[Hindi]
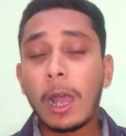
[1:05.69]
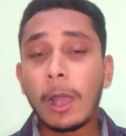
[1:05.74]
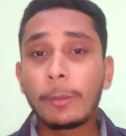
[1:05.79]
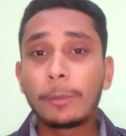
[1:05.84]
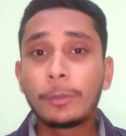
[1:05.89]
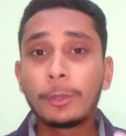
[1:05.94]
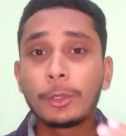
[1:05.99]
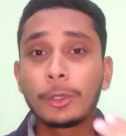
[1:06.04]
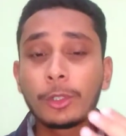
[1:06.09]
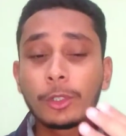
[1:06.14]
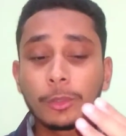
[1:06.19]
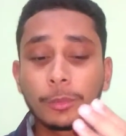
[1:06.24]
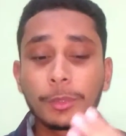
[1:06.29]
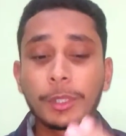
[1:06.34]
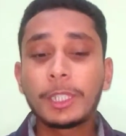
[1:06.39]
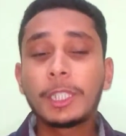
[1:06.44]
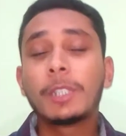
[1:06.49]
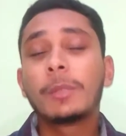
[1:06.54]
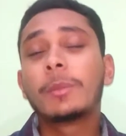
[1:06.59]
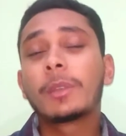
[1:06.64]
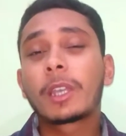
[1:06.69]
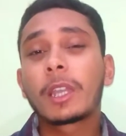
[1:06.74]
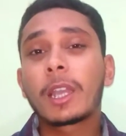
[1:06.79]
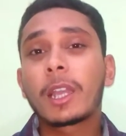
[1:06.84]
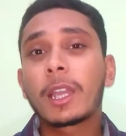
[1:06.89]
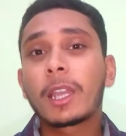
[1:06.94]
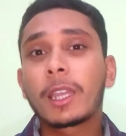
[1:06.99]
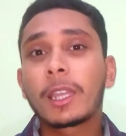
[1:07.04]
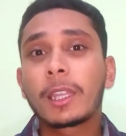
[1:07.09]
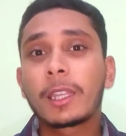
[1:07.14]
अब यूट्यूब ने ये भी
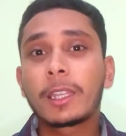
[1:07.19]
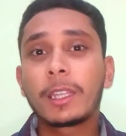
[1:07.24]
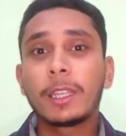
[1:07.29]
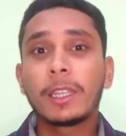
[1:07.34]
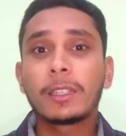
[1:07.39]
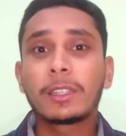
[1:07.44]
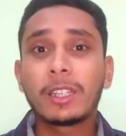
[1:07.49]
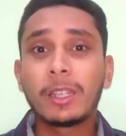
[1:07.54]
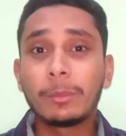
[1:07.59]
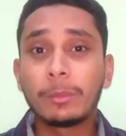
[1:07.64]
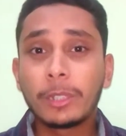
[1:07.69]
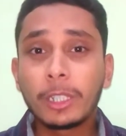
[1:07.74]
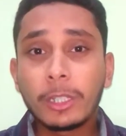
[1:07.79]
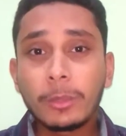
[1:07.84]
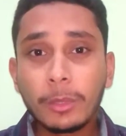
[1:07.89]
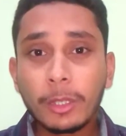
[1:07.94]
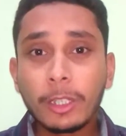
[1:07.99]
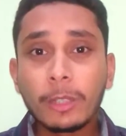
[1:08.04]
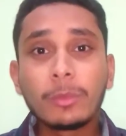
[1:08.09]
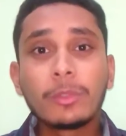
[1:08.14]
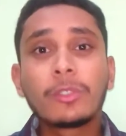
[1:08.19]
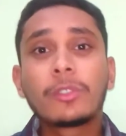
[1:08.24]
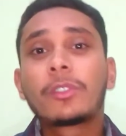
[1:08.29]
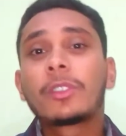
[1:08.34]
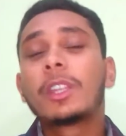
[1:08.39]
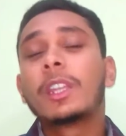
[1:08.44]
कहा है कि थंबनेल भी रिमूव